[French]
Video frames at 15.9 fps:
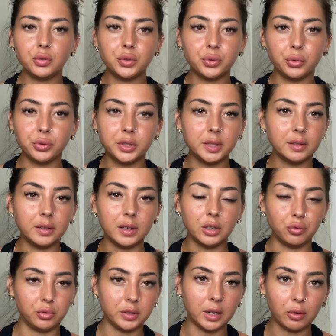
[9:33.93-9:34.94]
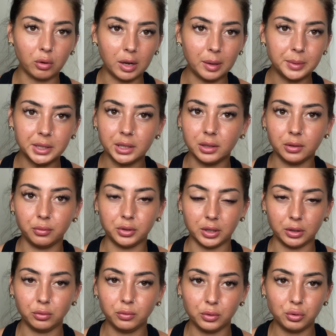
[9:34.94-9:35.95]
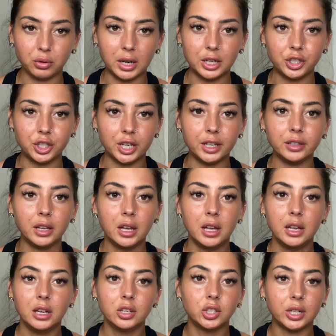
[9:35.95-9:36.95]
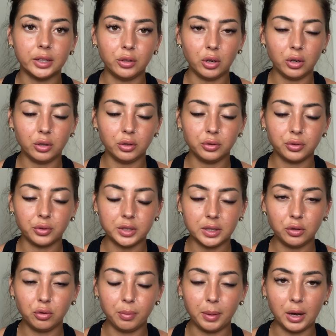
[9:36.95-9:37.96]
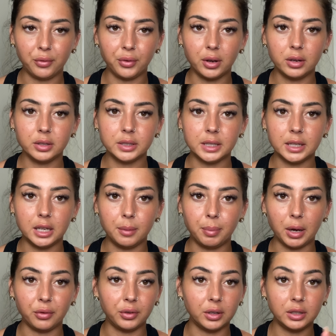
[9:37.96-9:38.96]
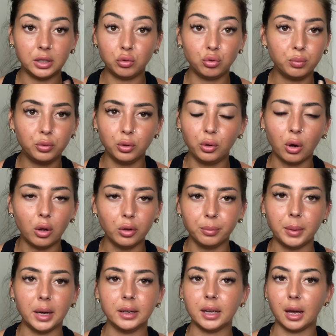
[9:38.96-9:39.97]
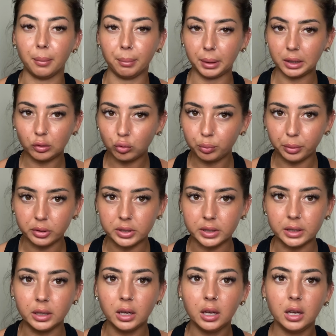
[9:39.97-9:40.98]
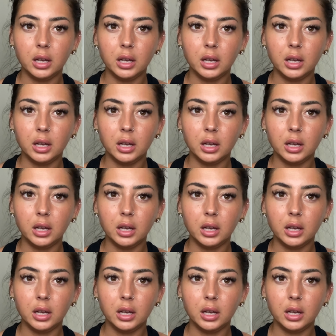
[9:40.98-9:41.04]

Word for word: Ce site est juste incroyable si vous êtes nouveau sur la chaîne. J'adore ce site de parfums. C'est des parfums, des dupes de grandes marques à un prix tout petit.